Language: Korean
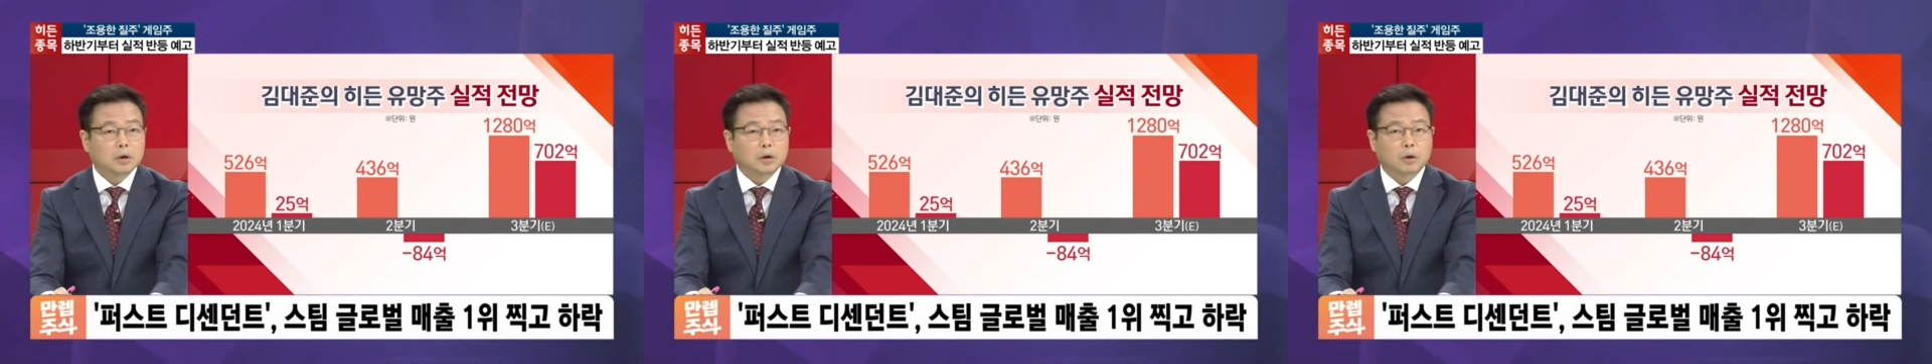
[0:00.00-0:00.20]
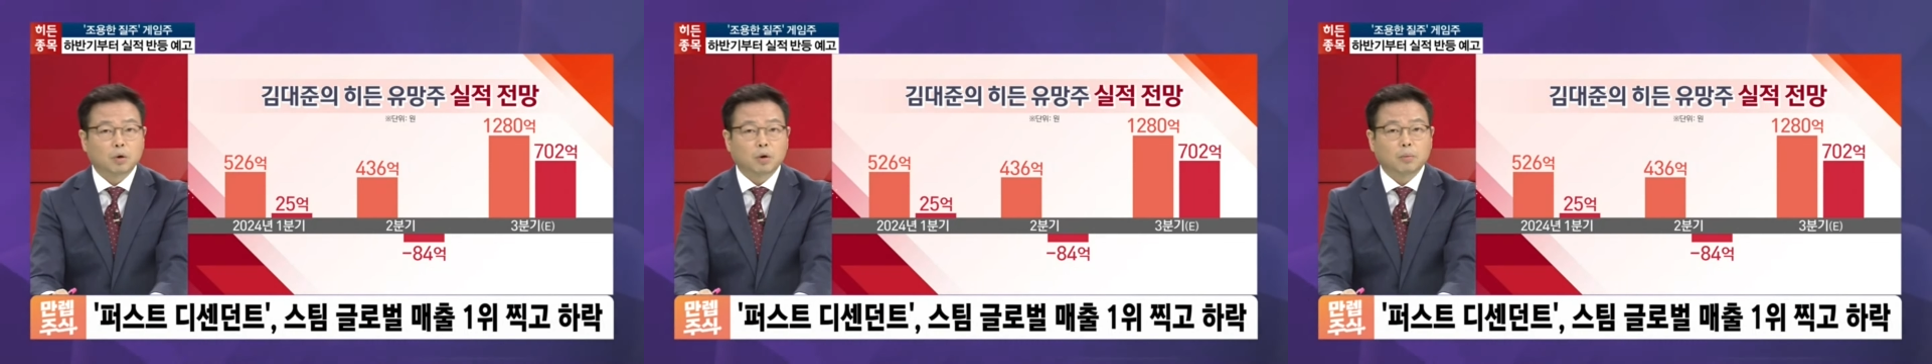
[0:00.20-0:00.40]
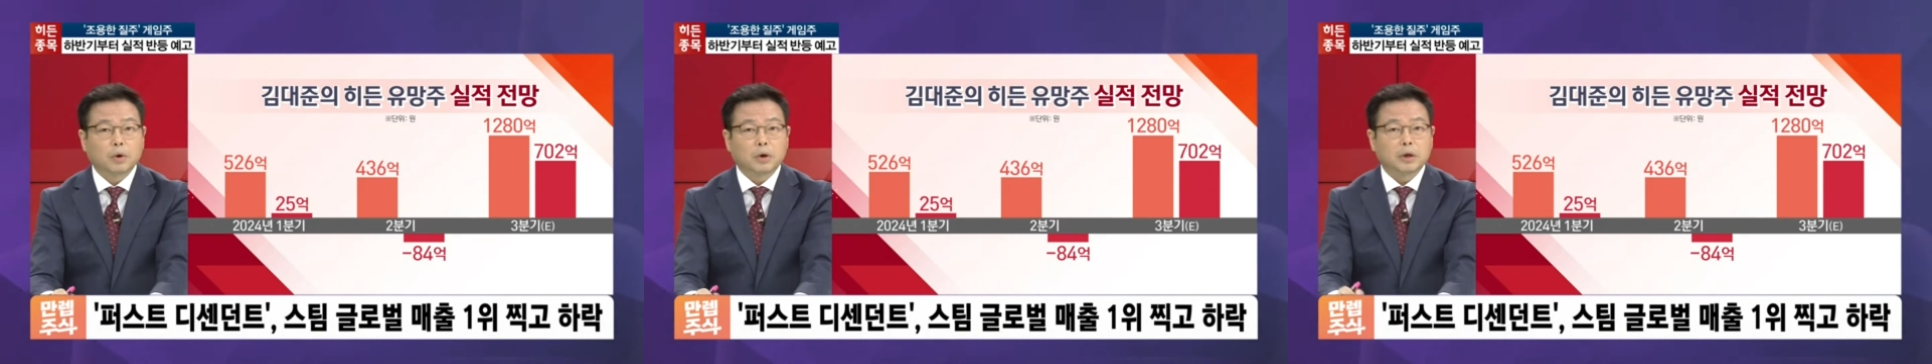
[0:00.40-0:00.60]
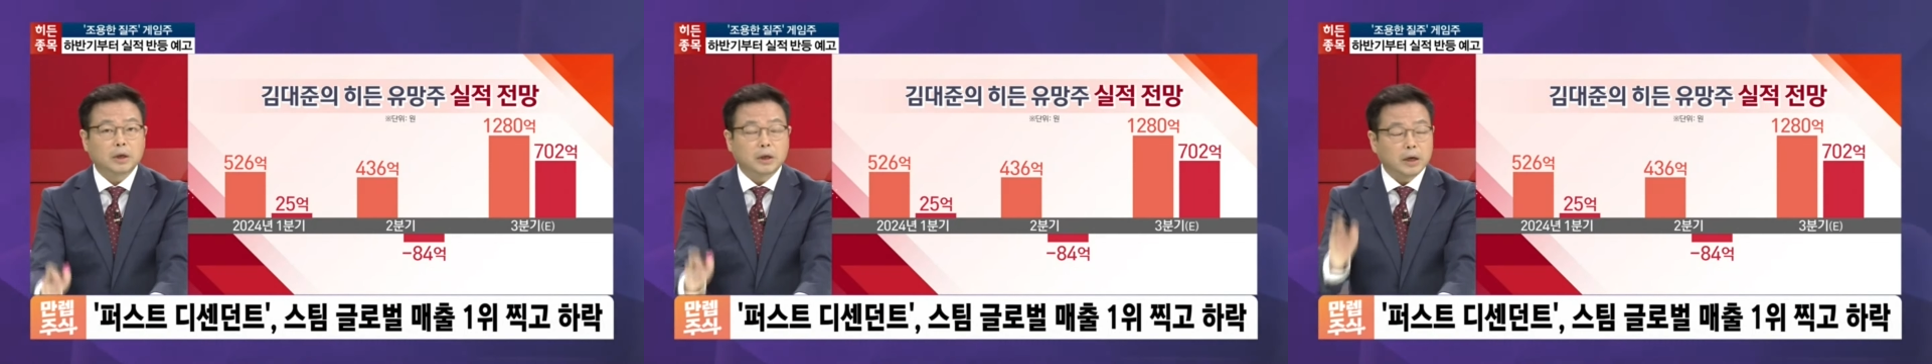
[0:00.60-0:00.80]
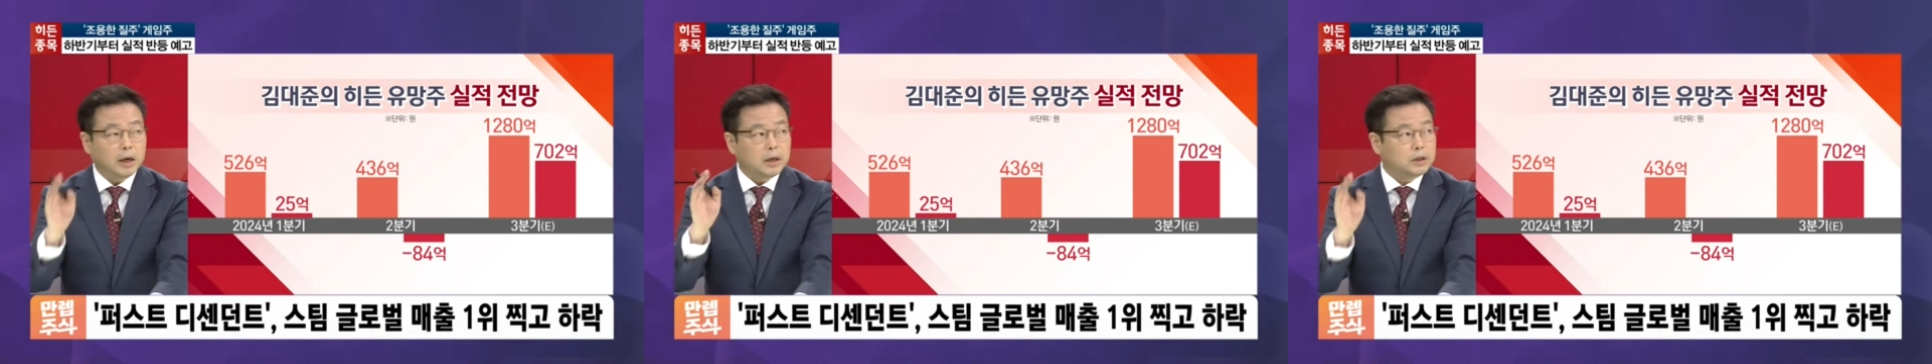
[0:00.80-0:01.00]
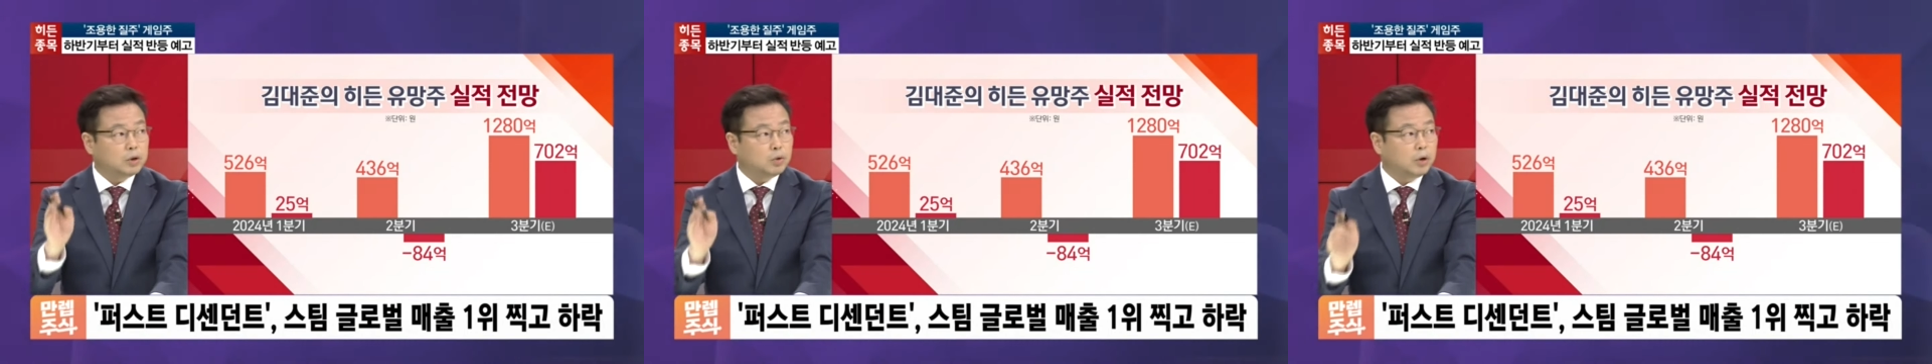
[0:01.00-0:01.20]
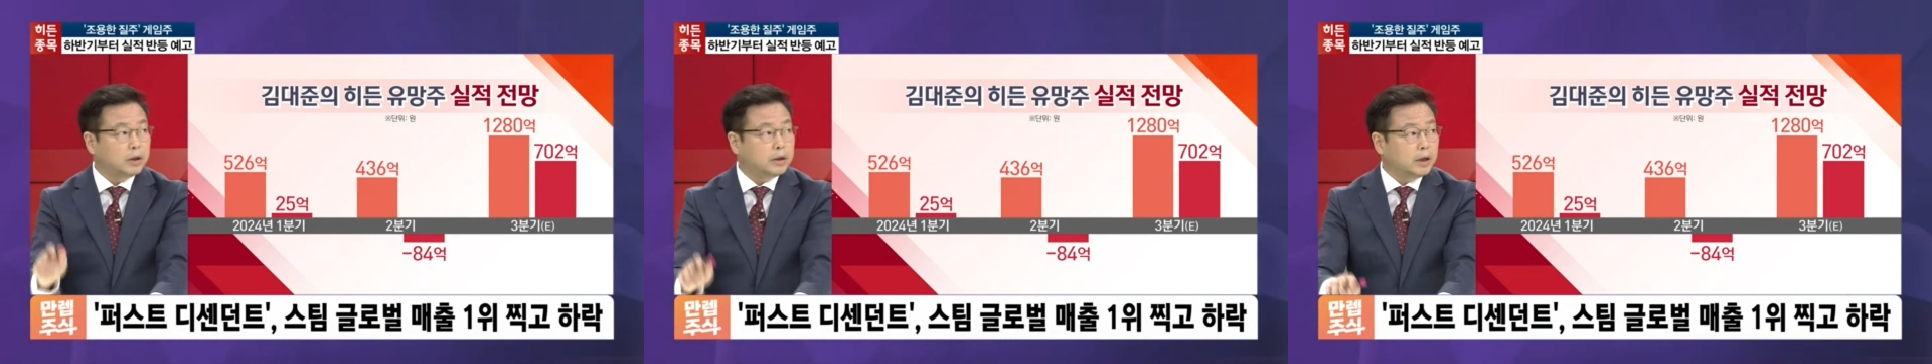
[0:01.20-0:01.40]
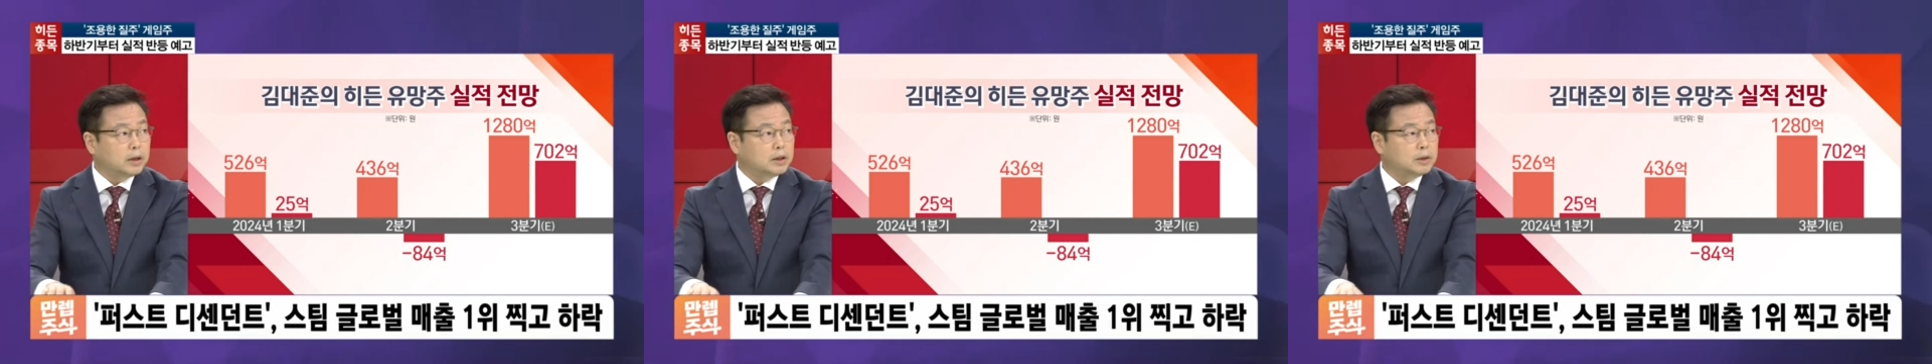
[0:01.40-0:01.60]
글로벌 1위까지
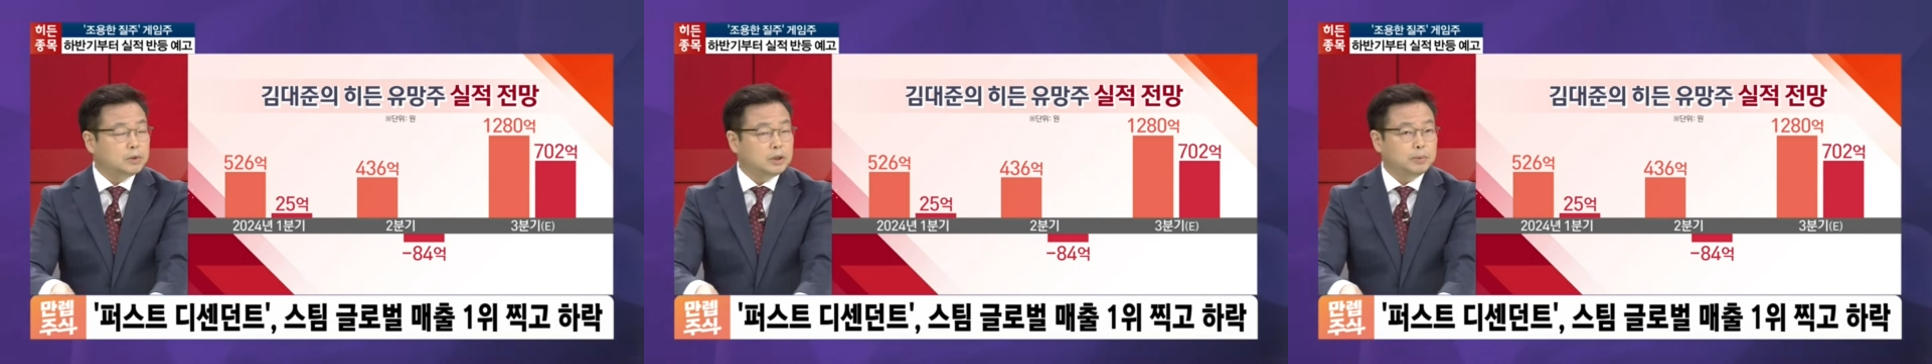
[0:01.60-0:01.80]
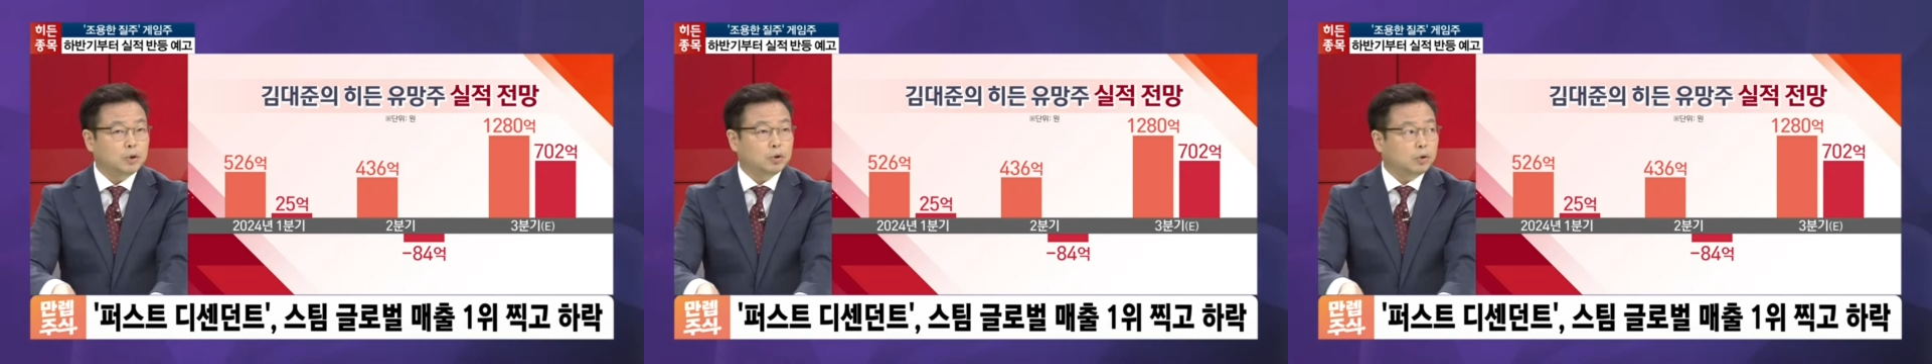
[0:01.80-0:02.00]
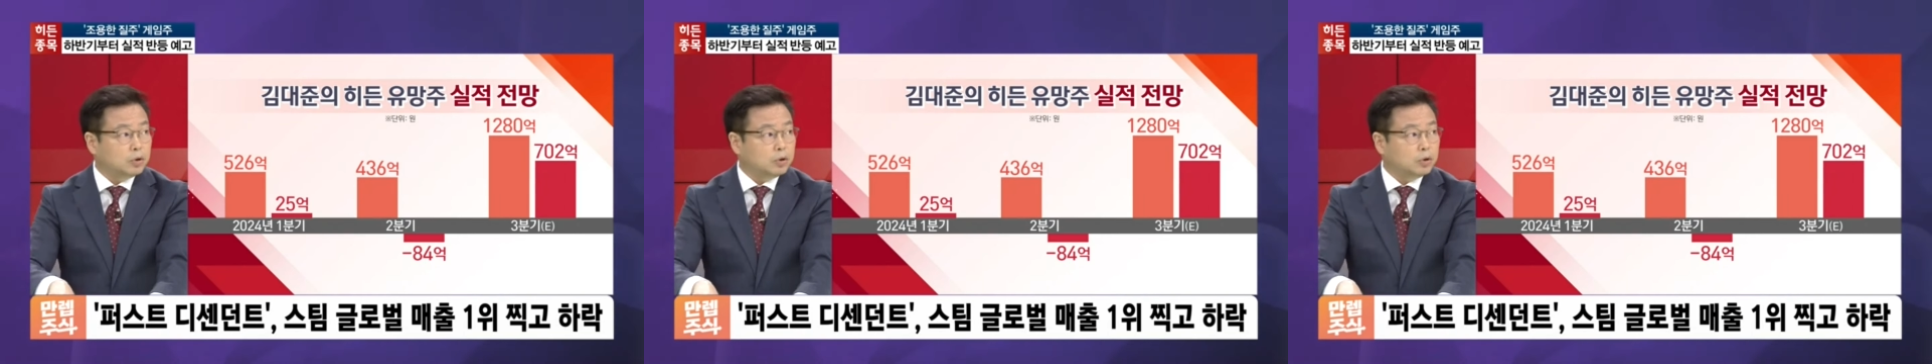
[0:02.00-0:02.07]
기록했다가 지금 10위로